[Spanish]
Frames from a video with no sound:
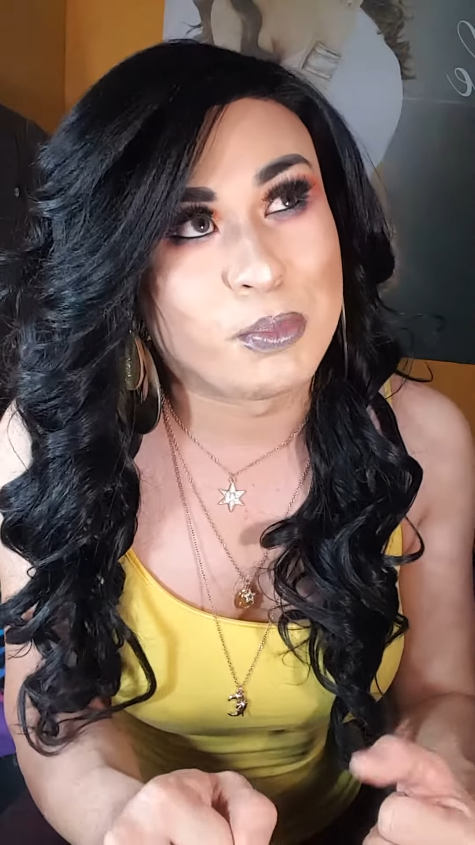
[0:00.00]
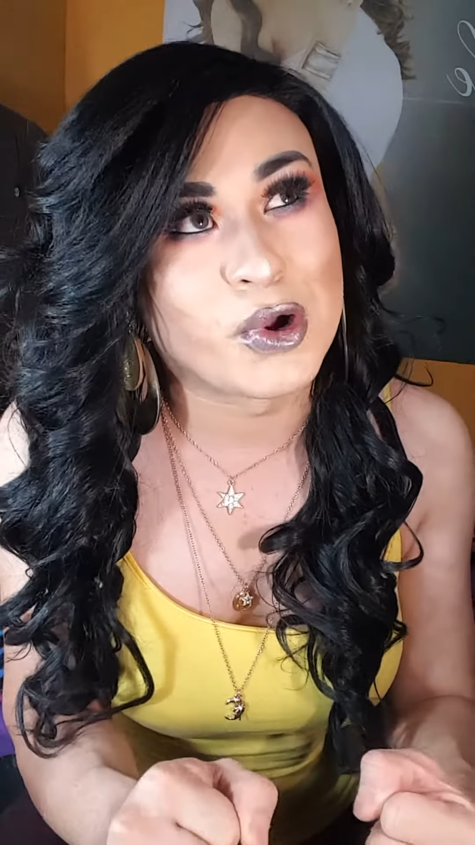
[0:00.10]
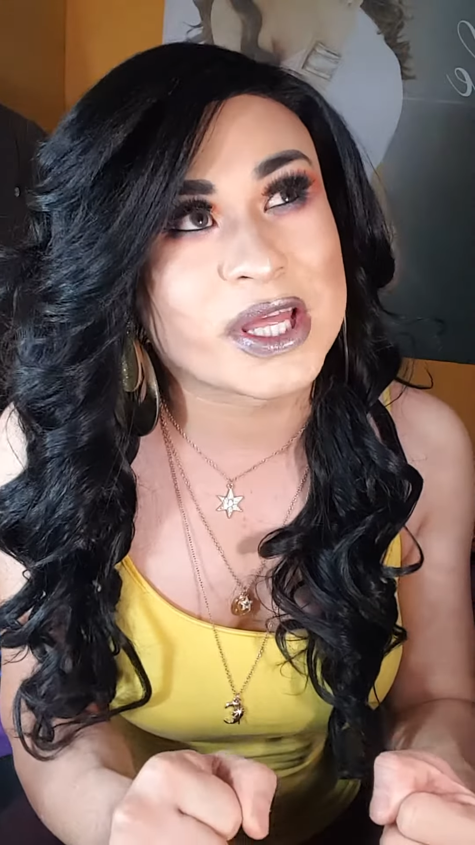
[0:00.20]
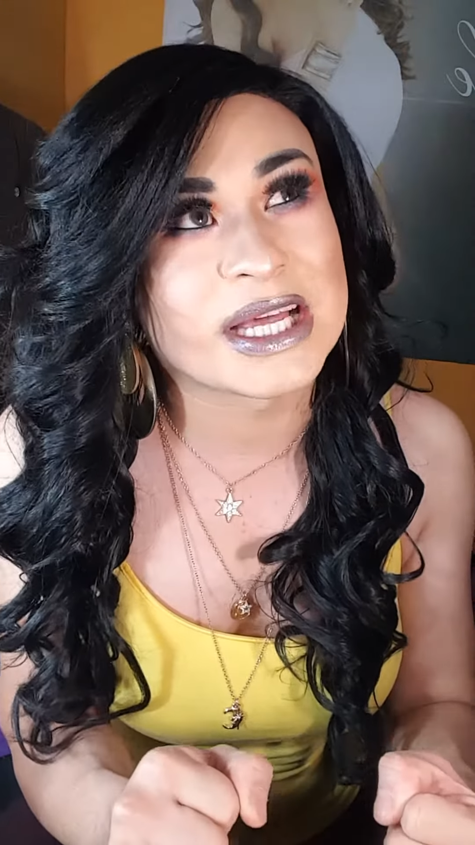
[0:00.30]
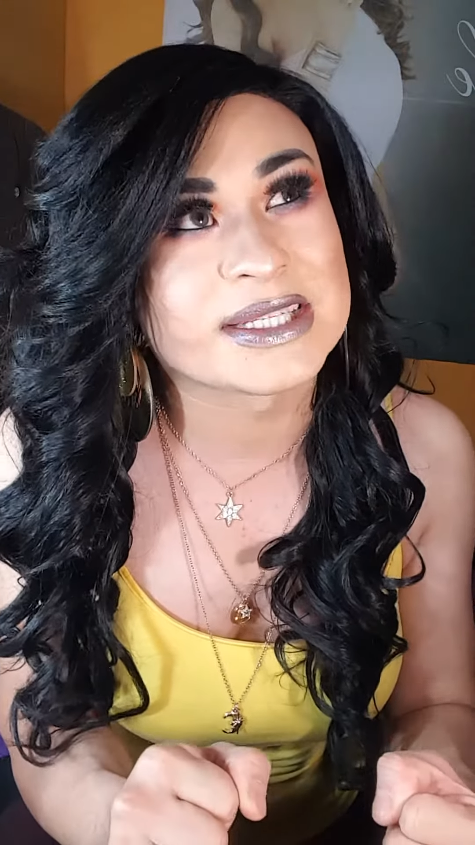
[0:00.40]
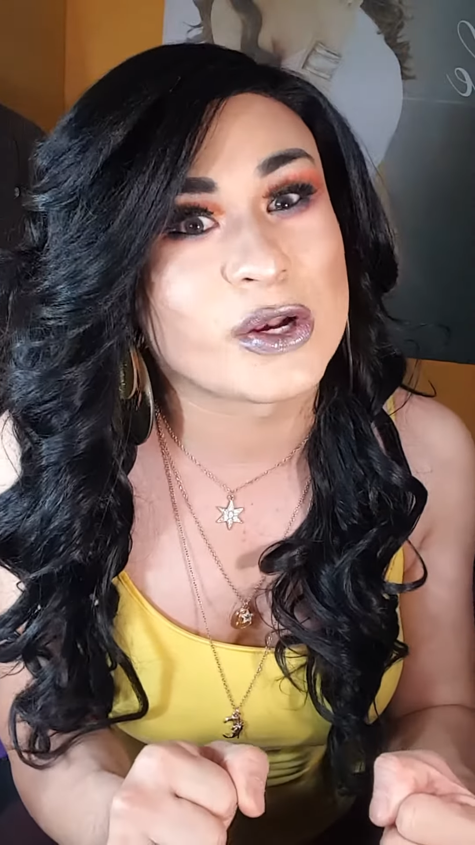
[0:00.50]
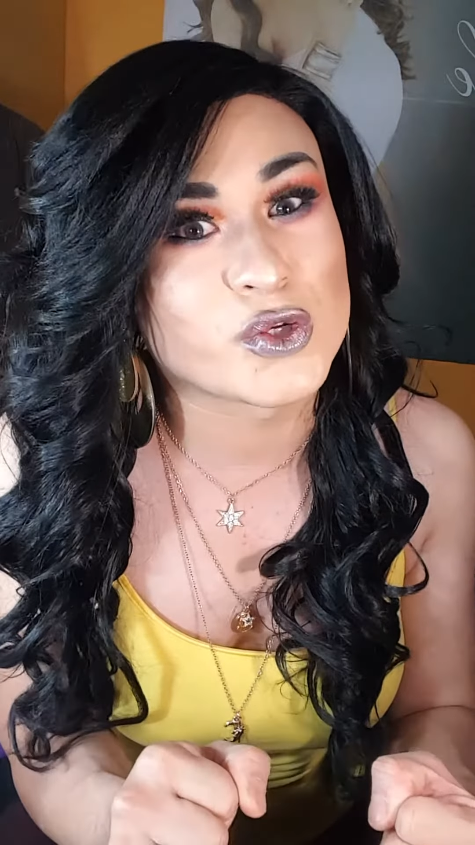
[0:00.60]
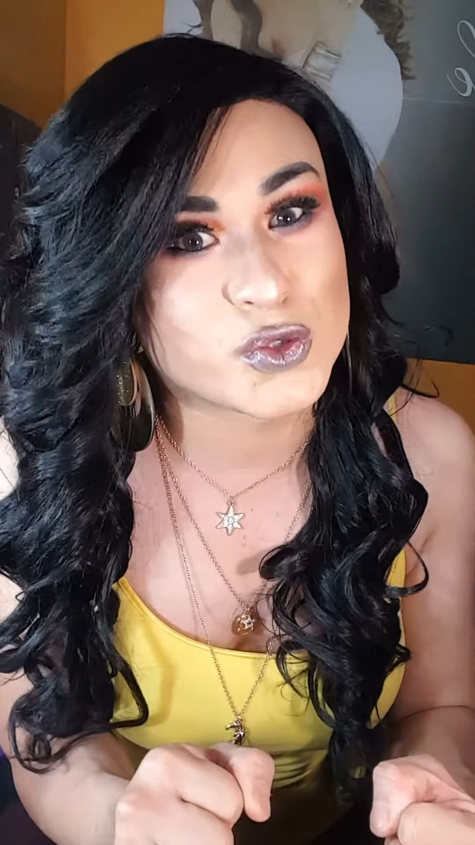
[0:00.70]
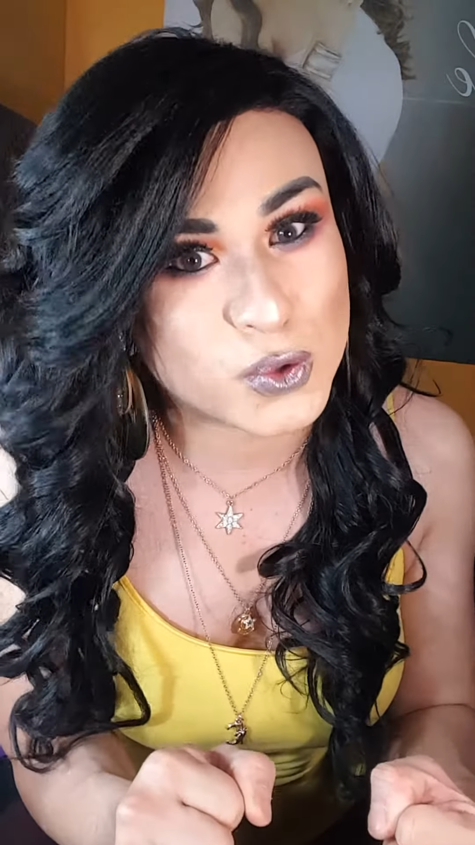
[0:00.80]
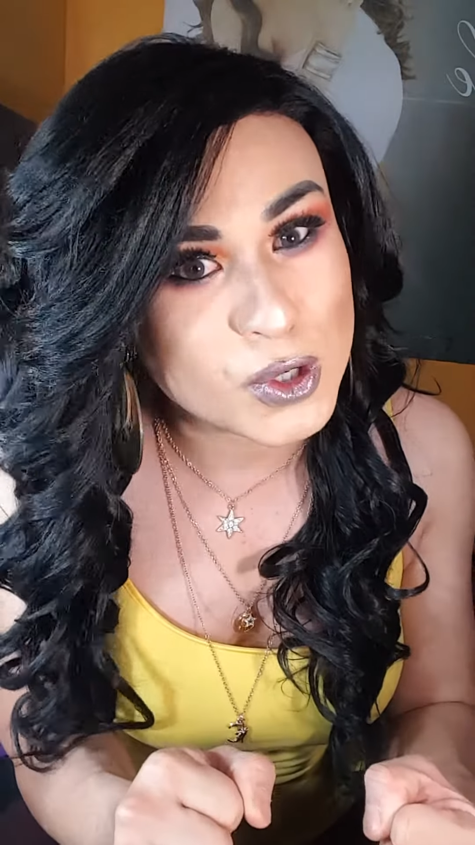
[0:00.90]
porque se
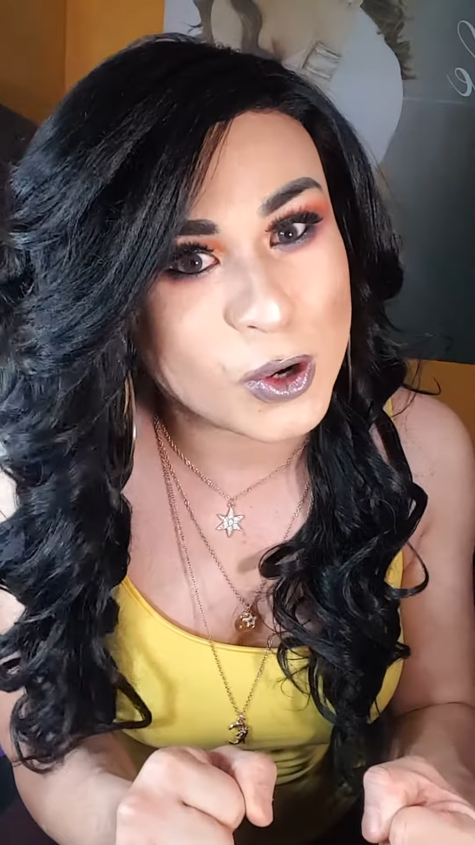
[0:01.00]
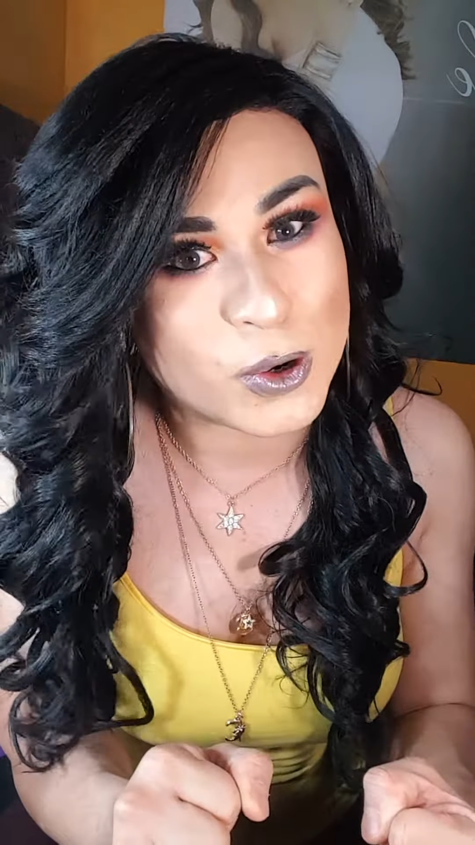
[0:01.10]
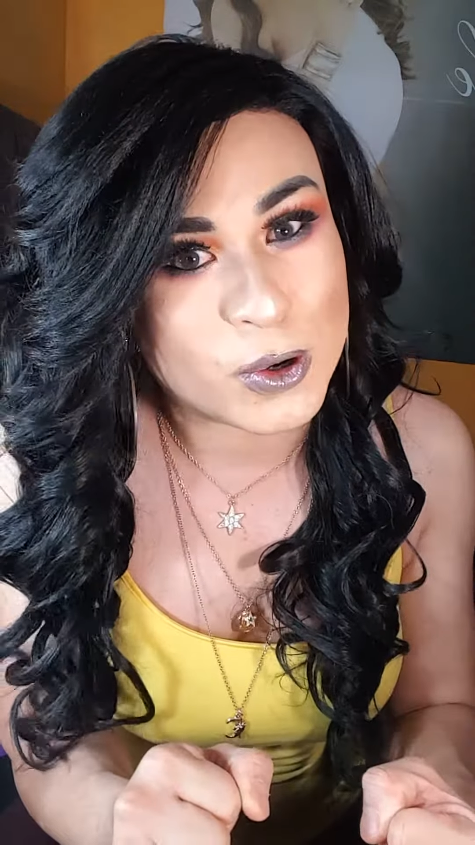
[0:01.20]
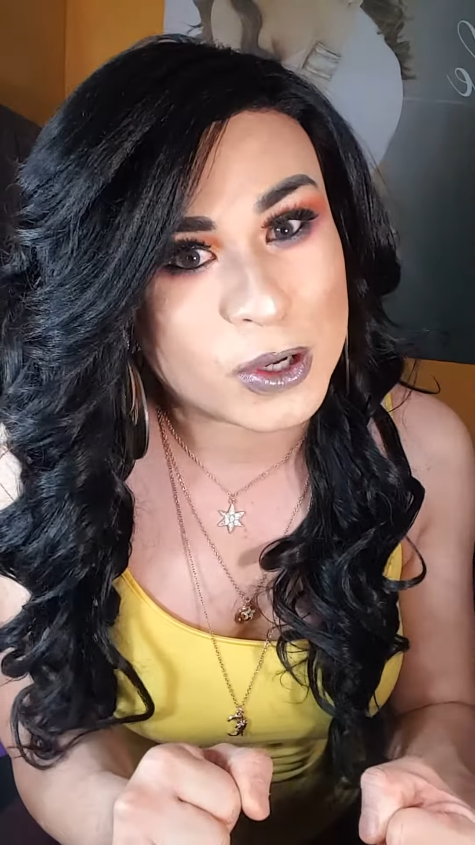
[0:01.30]
los juro,